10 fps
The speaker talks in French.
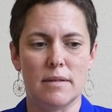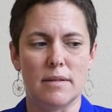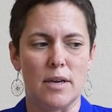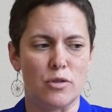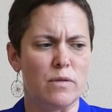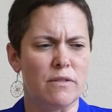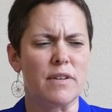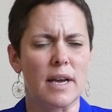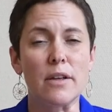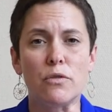dans une
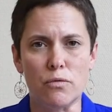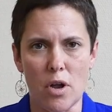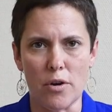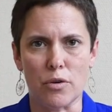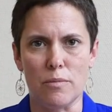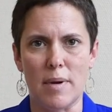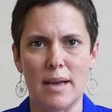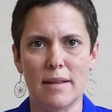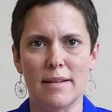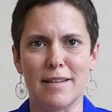vraie douleur
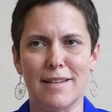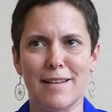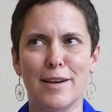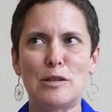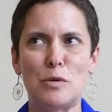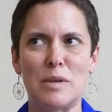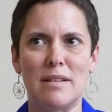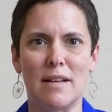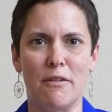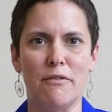humaine, quand on
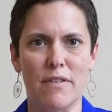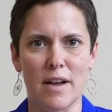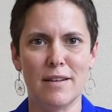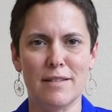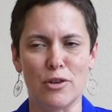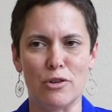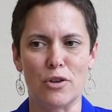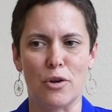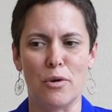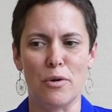est enfant,
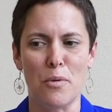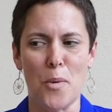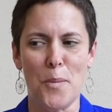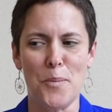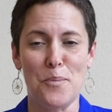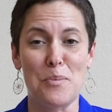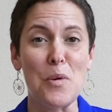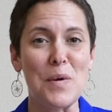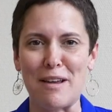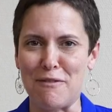notre
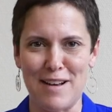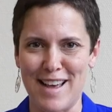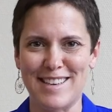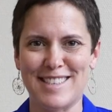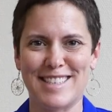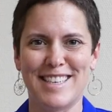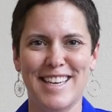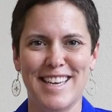beau réflexe,